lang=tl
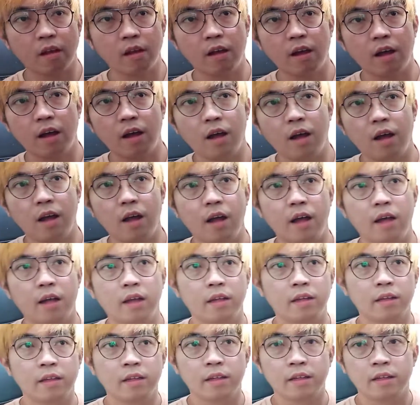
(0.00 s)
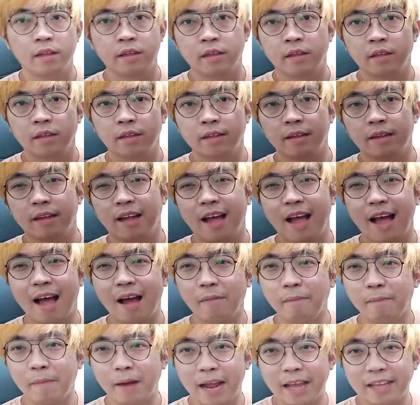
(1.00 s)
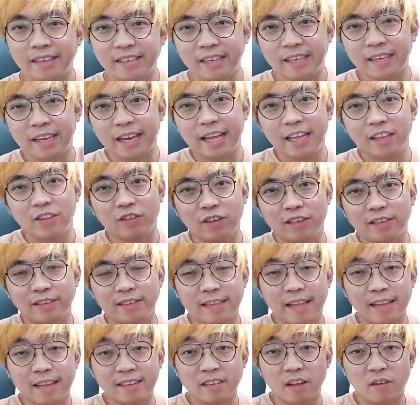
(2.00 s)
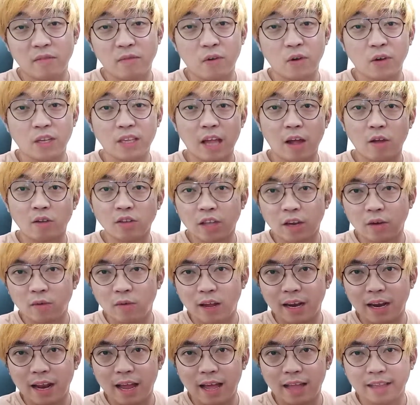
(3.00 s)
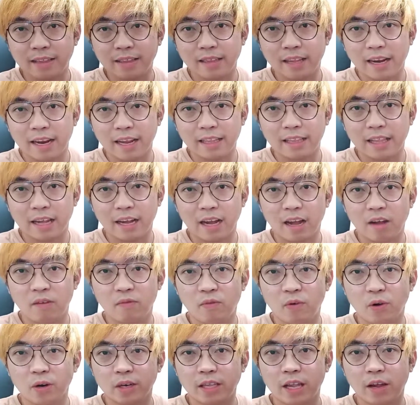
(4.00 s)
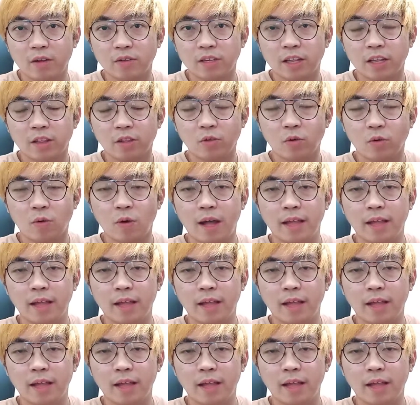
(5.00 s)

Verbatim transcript: Uh, ang pricing nito is nasa 4,100 hanggang 4,200.